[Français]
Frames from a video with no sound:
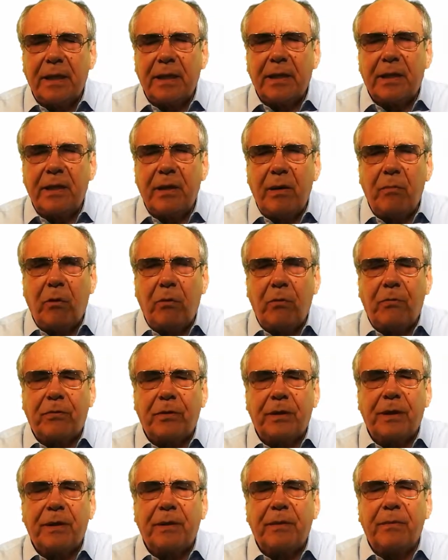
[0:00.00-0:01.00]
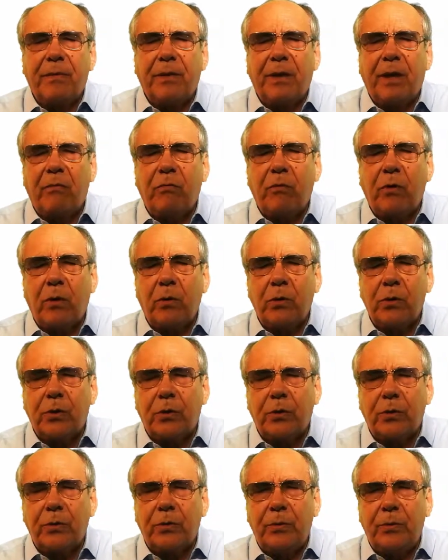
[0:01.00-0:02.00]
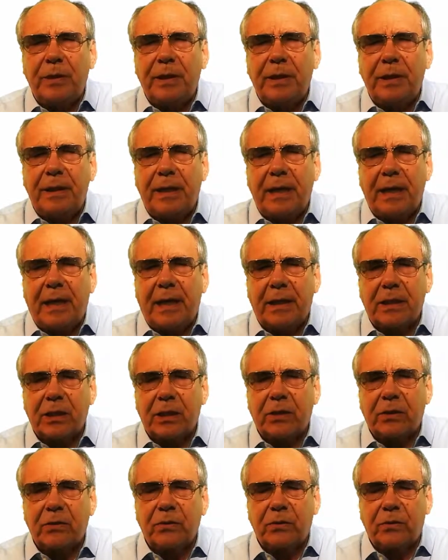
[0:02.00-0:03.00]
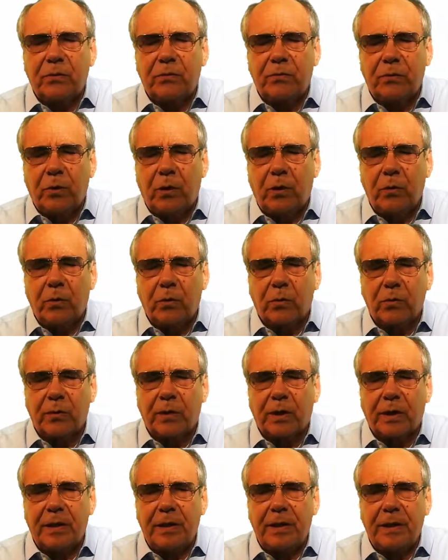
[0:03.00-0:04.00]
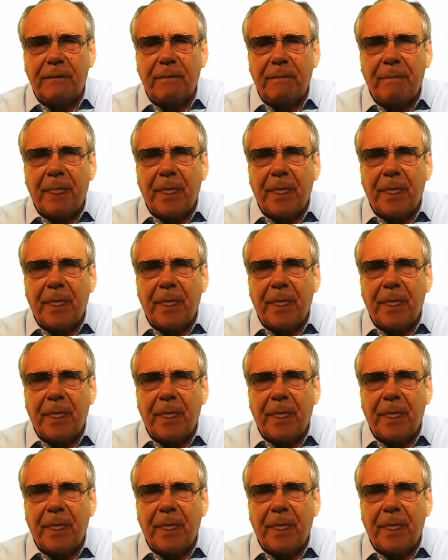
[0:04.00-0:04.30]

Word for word: qu'ils m'ont fait d'avoir aujourd'hui la chance de vous rencontrer